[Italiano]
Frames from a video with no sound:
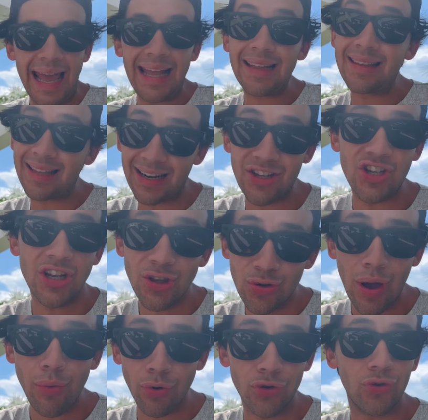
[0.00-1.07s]
E
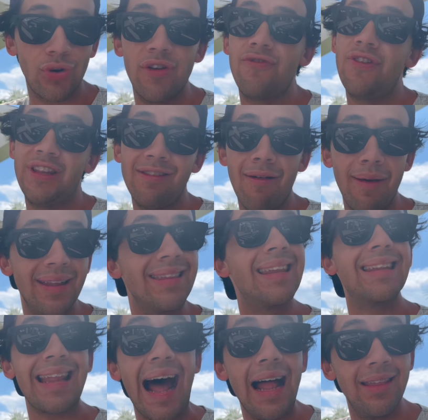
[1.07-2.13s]
300 euro sono
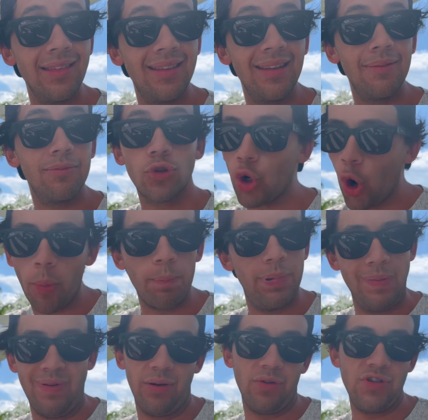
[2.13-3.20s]
effettivamente tanti,
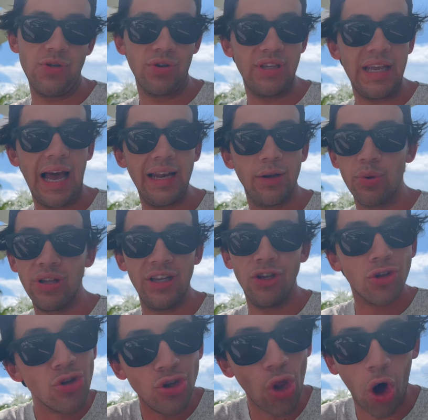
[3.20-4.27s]
troppi per questi occhiali,
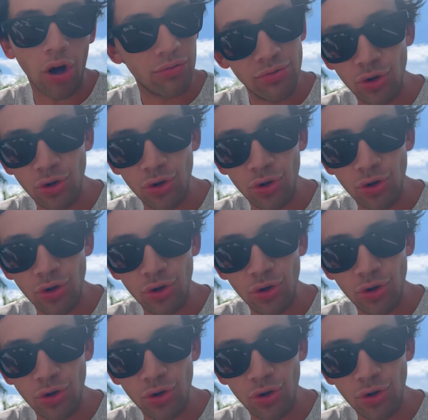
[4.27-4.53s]
quindi no,